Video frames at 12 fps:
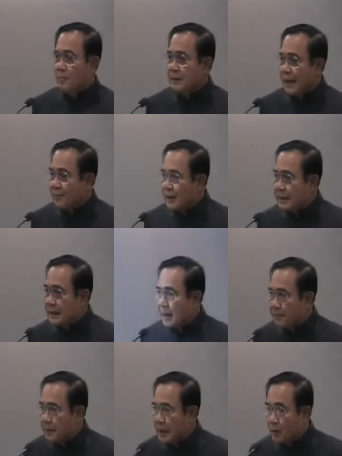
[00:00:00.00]
ผมทำอันนี้
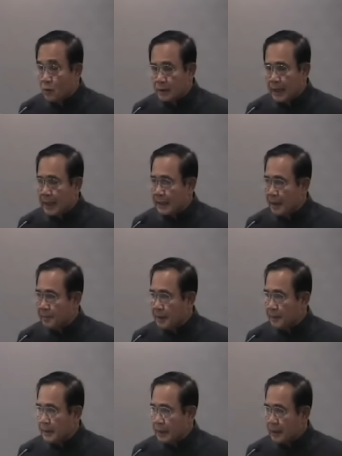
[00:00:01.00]
ทำเพื่อคนไทยทำ
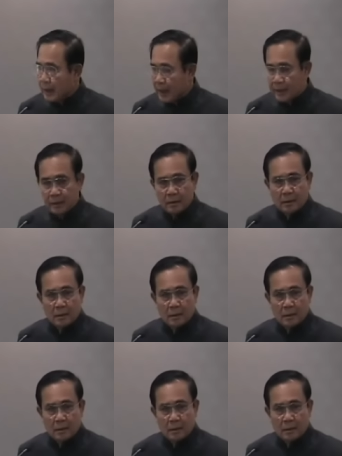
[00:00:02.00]
เพื่อประเทศไทย